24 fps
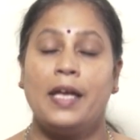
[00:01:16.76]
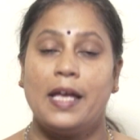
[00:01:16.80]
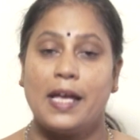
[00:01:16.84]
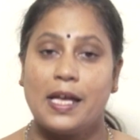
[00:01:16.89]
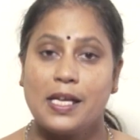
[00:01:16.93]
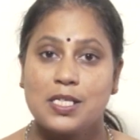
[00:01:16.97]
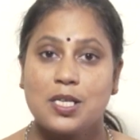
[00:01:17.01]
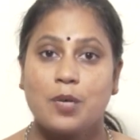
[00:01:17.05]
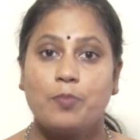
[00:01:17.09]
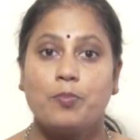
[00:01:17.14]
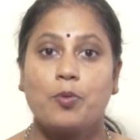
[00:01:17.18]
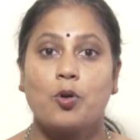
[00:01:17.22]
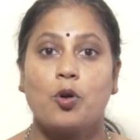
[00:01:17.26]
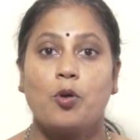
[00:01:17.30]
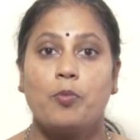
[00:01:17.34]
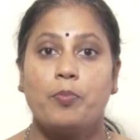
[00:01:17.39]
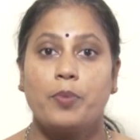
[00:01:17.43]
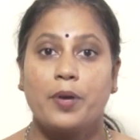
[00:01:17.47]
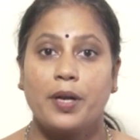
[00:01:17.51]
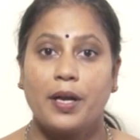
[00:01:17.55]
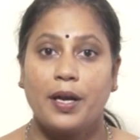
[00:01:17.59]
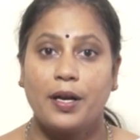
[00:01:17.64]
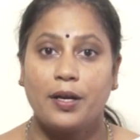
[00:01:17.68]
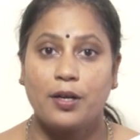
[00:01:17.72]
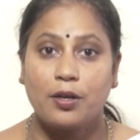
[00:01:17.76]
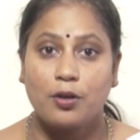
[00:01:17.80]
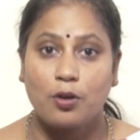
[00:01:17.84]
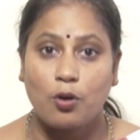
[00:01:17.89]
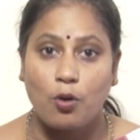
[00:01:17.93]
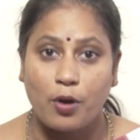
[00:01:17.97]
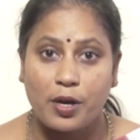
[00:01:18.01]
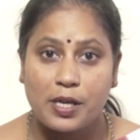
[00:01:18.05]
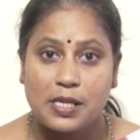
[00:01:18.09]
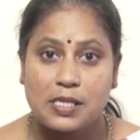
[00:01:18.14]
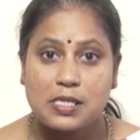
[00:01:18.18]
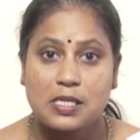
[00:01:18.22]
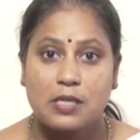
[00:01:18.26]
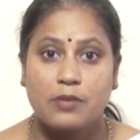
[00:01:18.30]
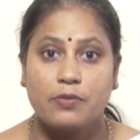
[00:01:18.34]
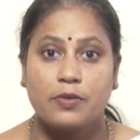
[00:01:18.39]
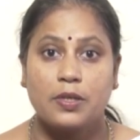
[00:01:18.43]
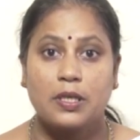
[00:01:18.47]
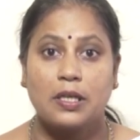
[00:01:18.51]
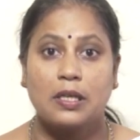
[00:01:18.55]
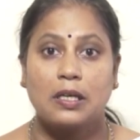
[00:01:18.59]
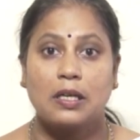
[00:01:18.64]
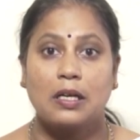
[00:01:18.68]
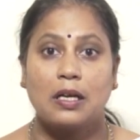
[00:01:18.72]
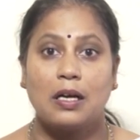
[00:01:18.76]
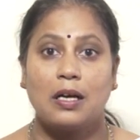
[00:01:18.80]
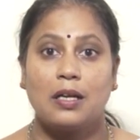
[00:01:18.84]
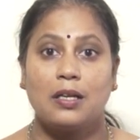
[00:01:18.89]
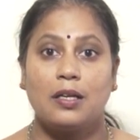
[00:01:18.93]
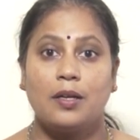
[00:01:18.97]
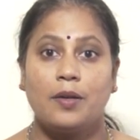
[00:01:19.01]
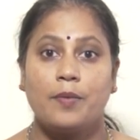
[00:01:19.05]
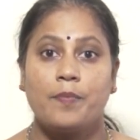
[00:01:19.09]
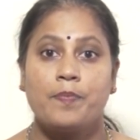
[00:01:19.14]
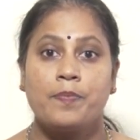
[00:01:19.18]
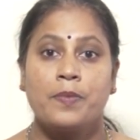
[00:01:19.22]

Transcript: ఏజ్ అప్రోప్రియేట్ టాయ్స్ ఇవ్వడం కానీ